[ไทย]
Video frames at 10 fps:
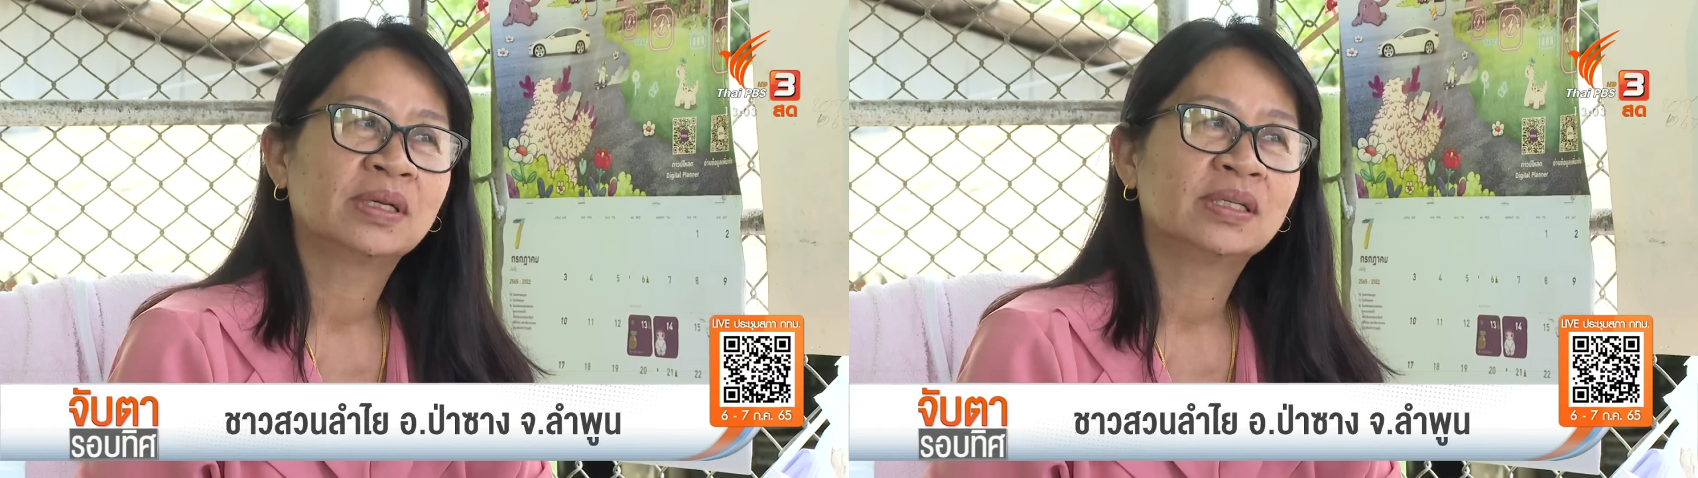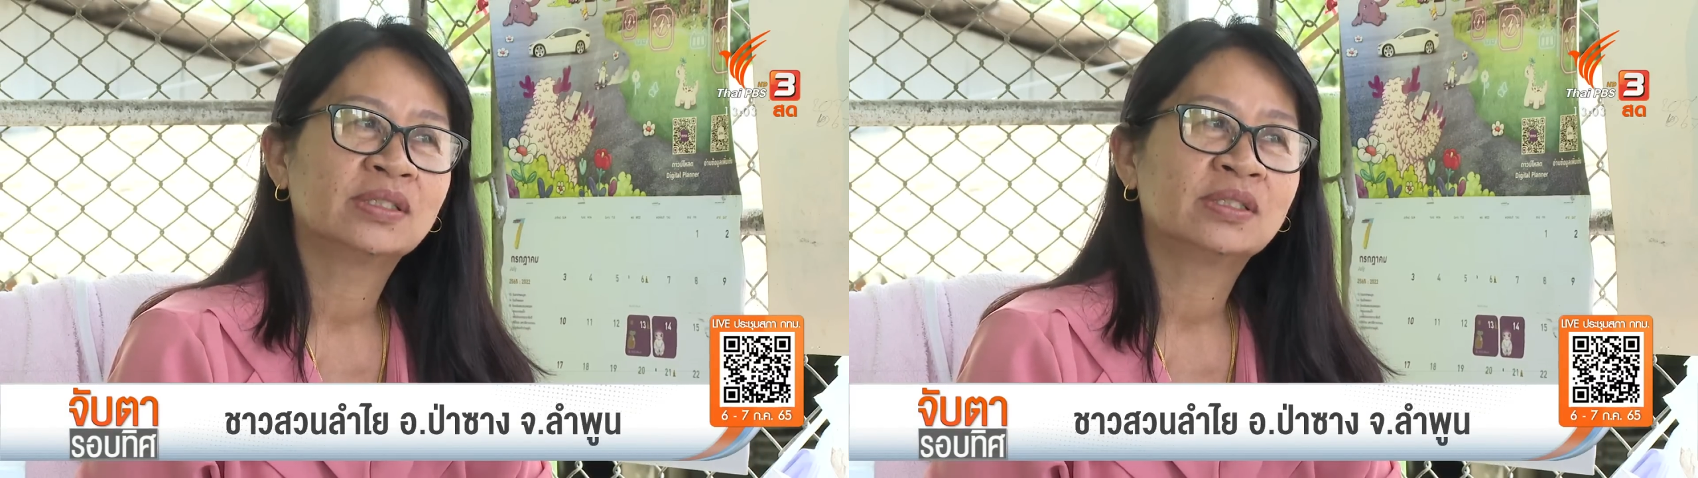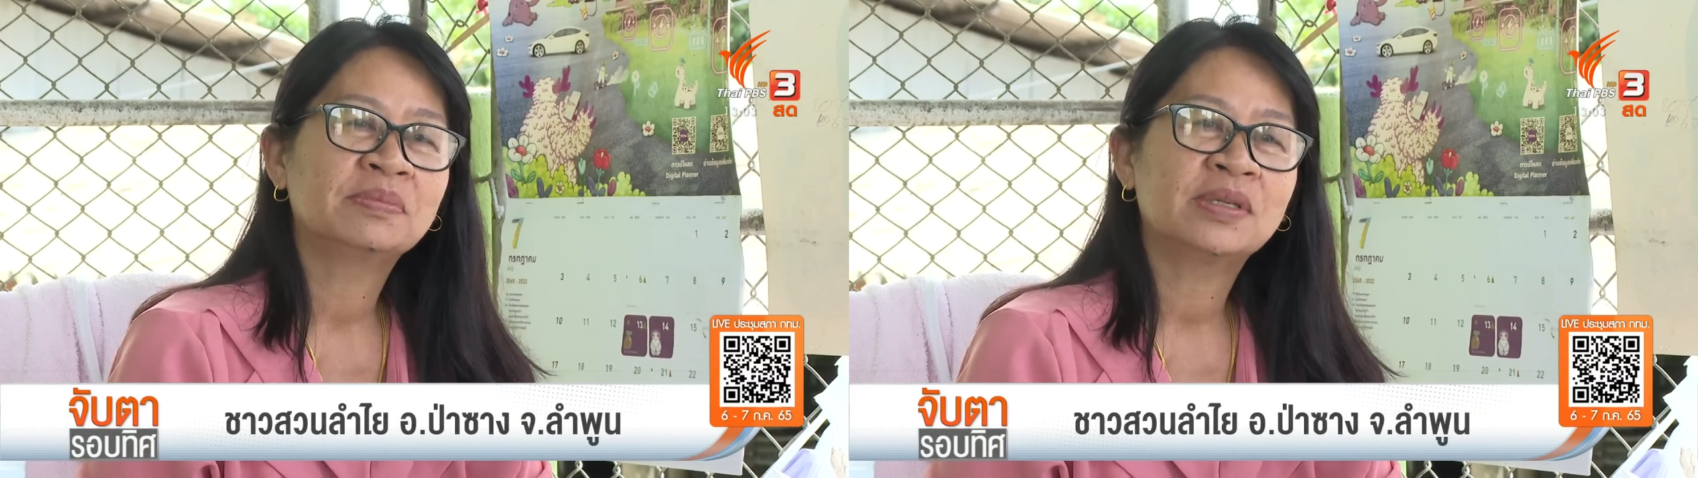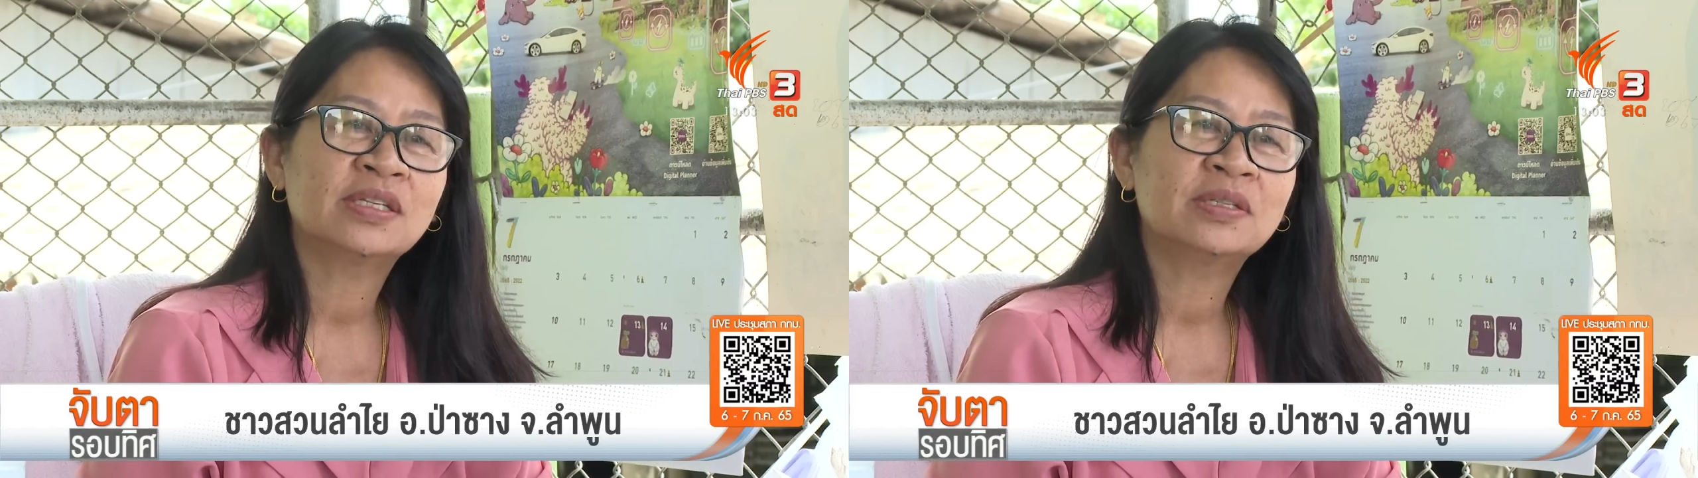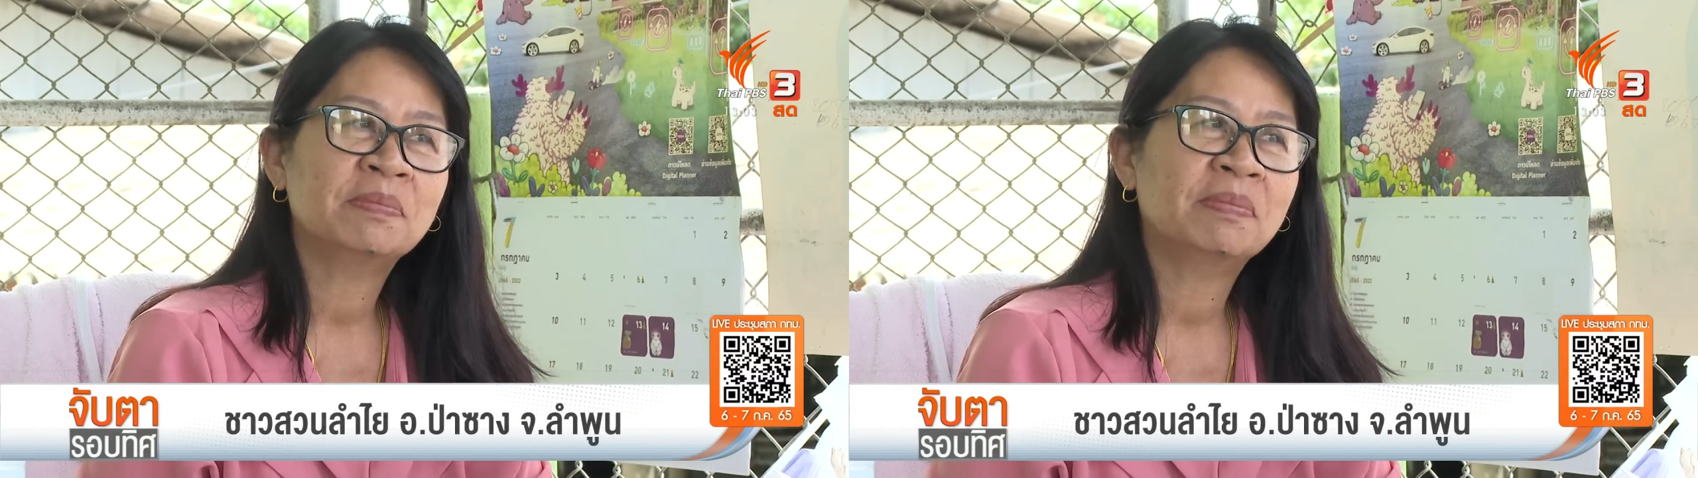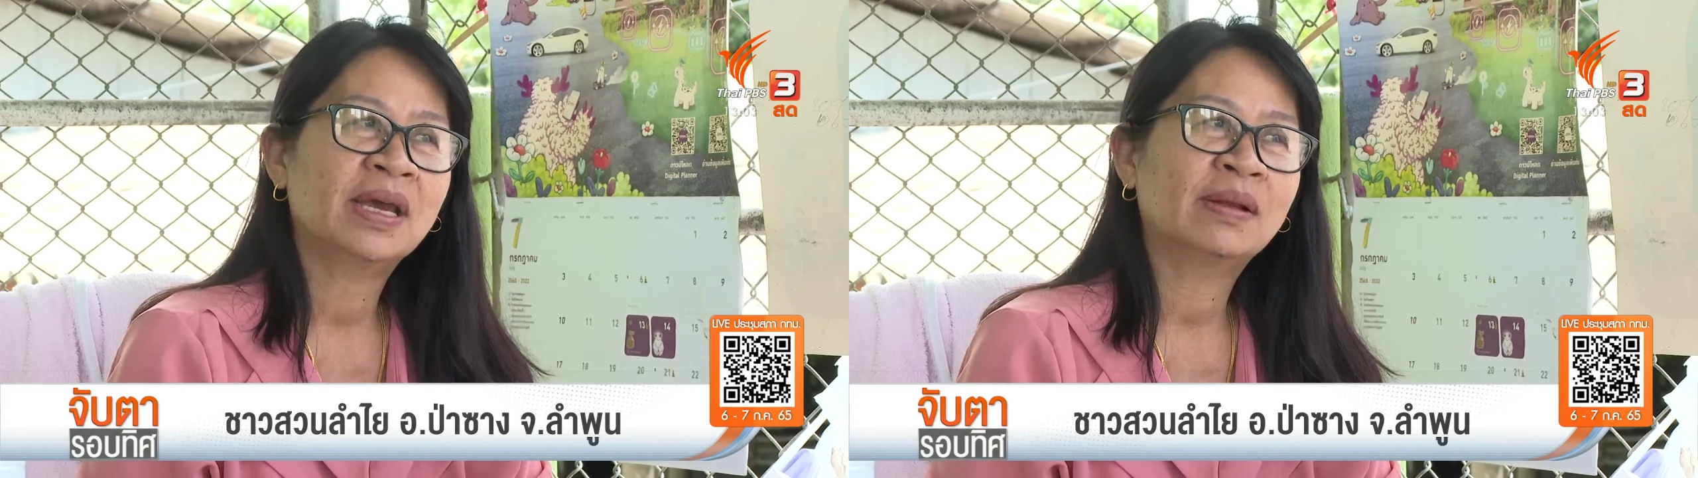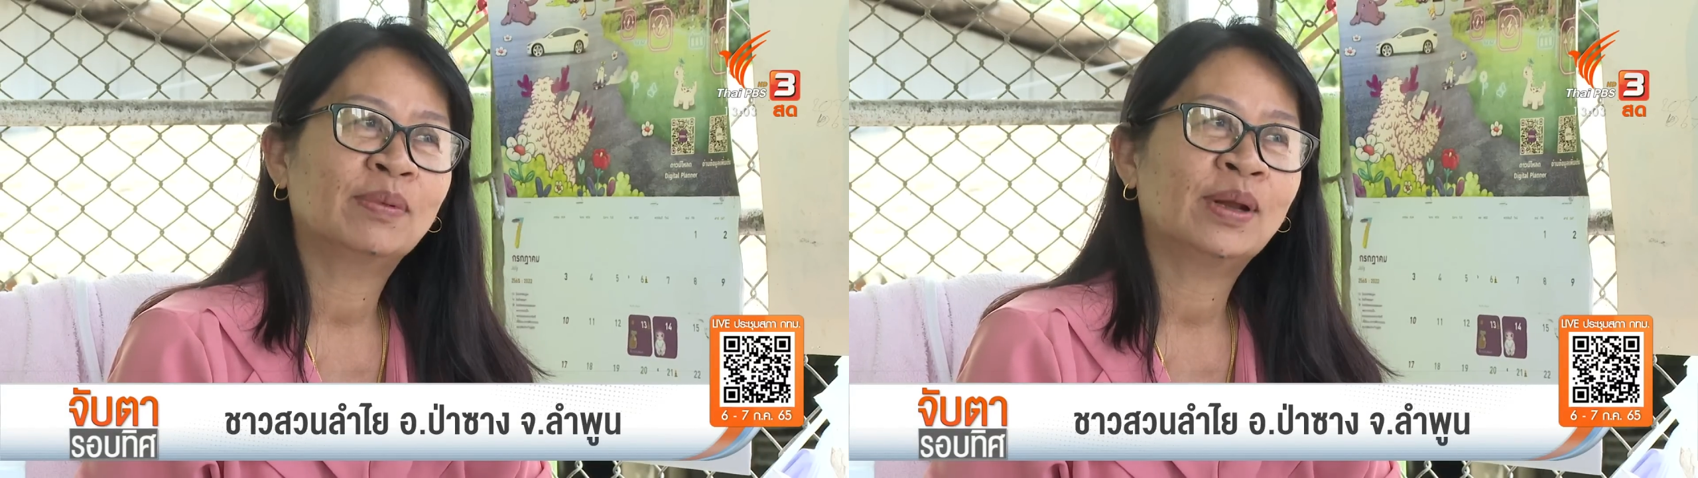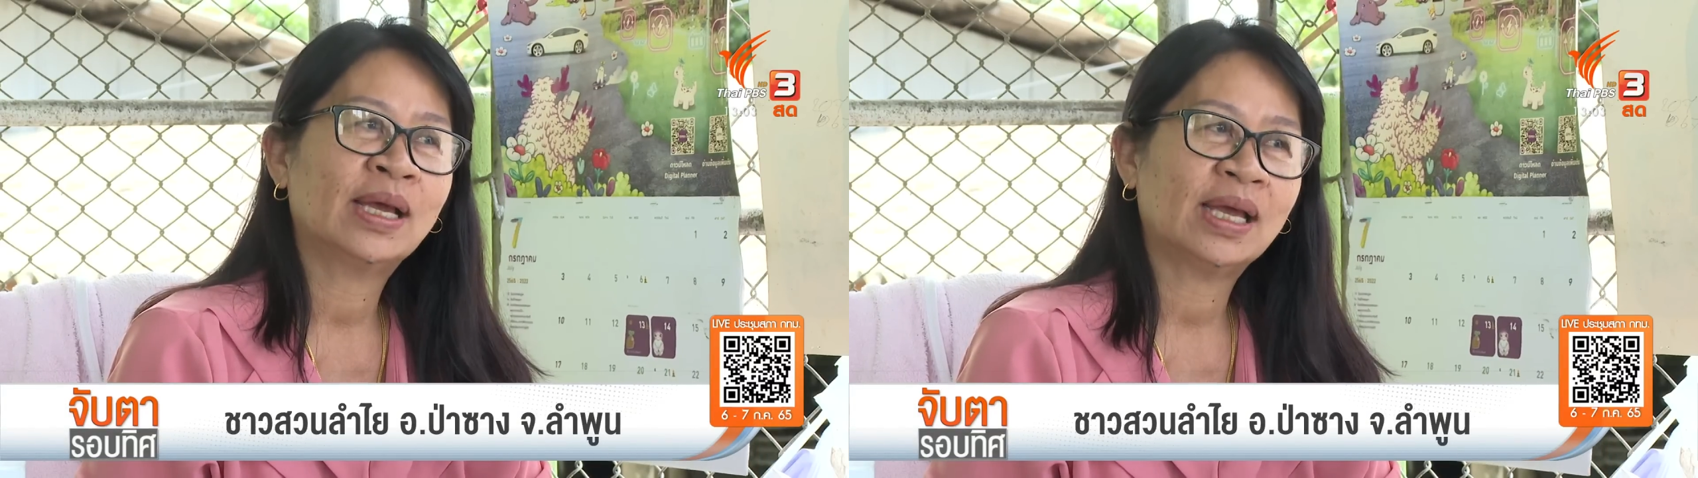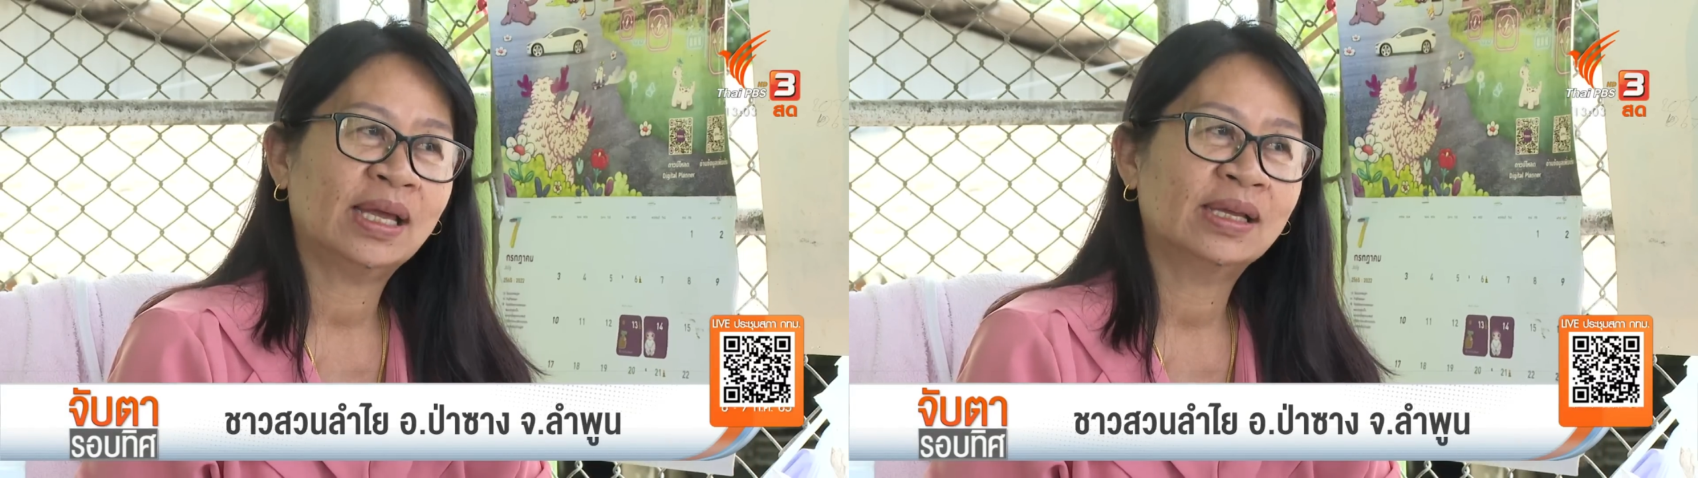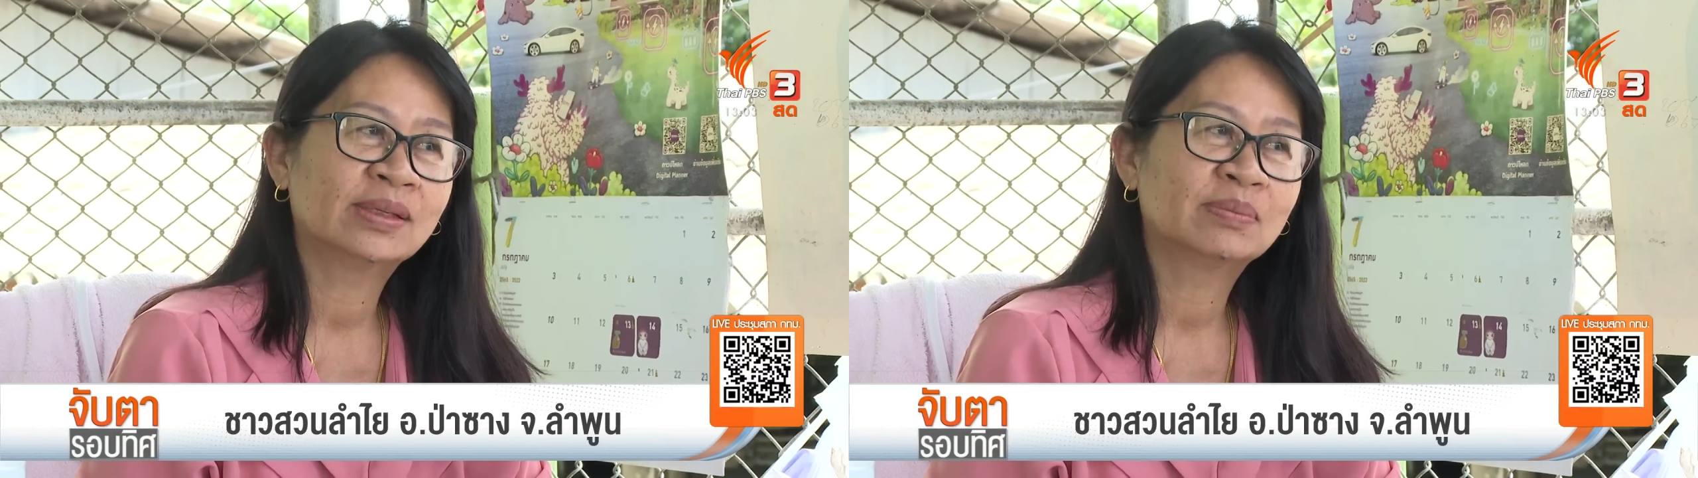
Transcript: เป็นสิบเจ็ดสิบแปดก็วล้วกัน